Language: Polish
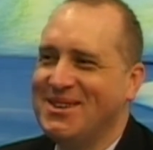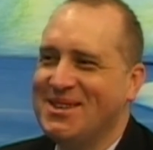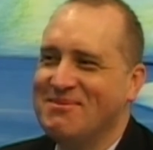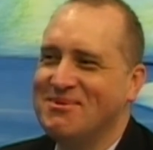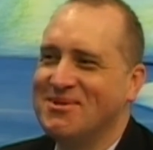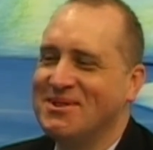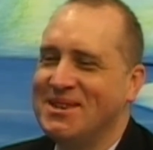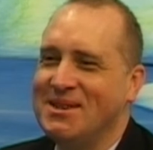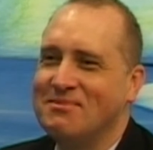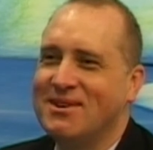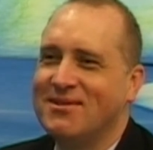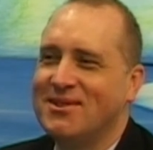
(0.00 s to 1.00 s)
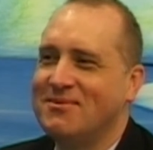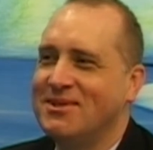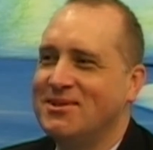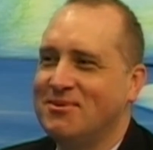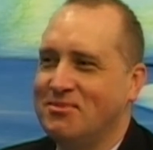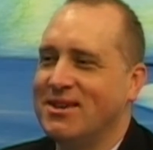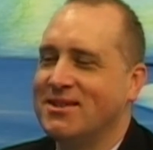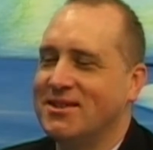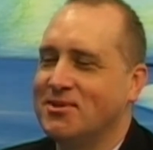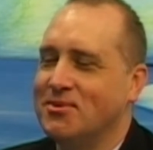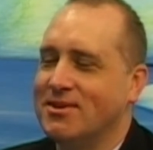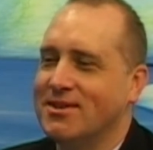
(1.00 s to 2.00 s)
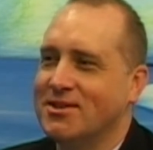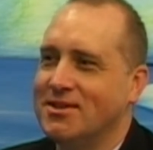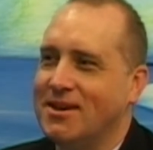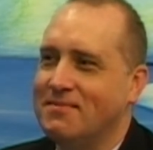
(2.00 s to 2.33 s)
i ta pogoda naprawdę będzie piękna, słoneczna.